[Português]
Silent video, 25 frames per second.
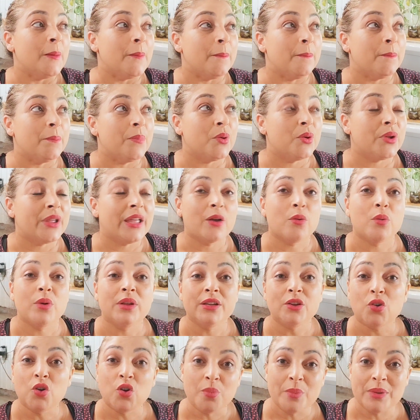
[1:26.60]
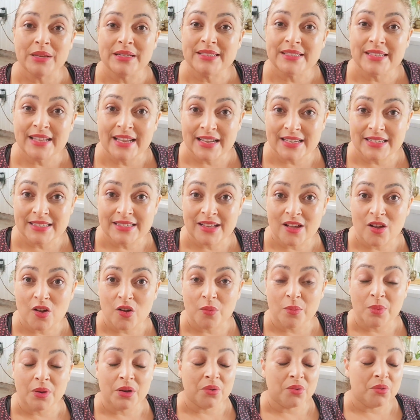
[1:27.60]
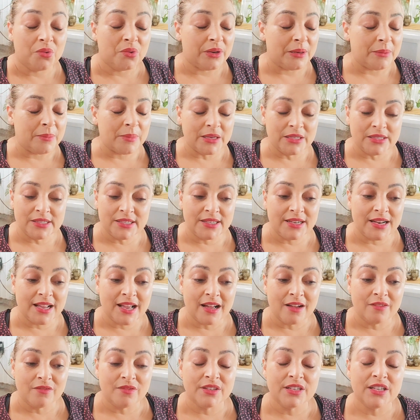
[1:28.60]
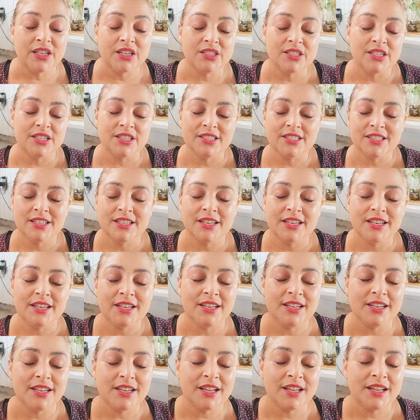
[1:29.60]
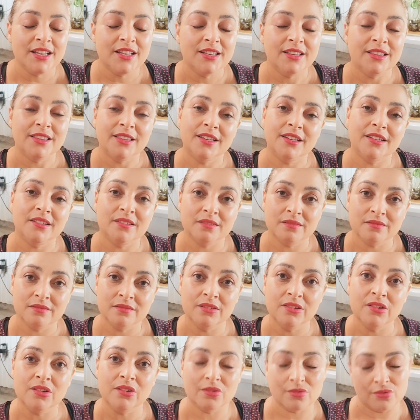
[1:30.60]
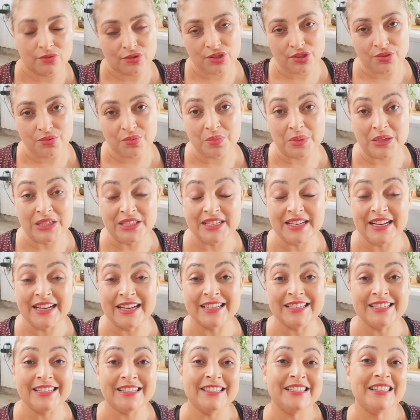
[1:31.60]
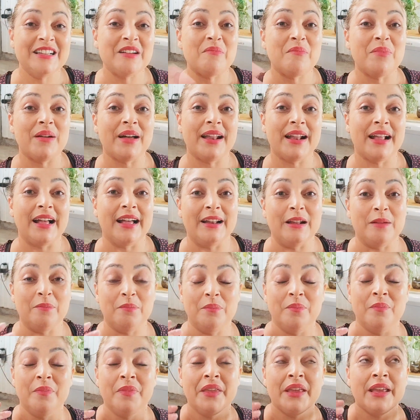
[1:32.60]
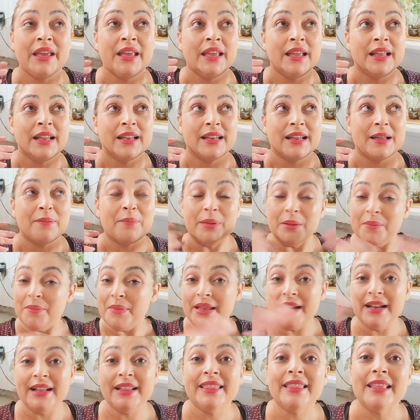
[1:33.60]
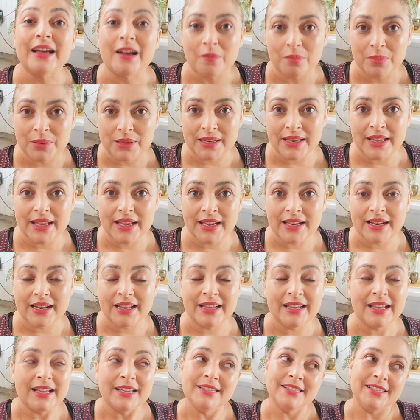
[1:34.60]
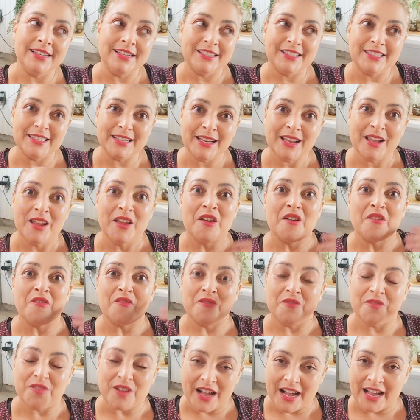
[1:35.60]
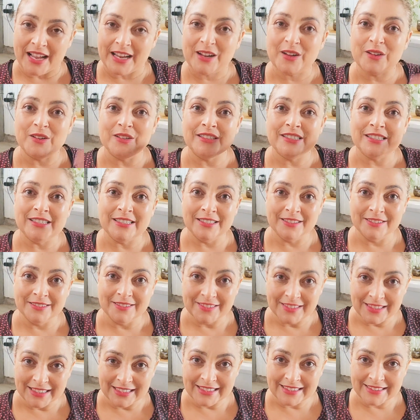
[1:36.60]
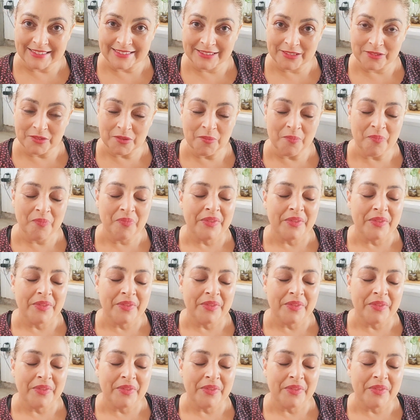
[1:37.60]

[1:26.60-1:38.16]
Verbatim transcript: Porque quando eu comecei essa obra, eu não imaginava que a gente iria tão longe. Eu imaginei que a gente ia parar na, na primeira etapa dela e a gente vai continuando.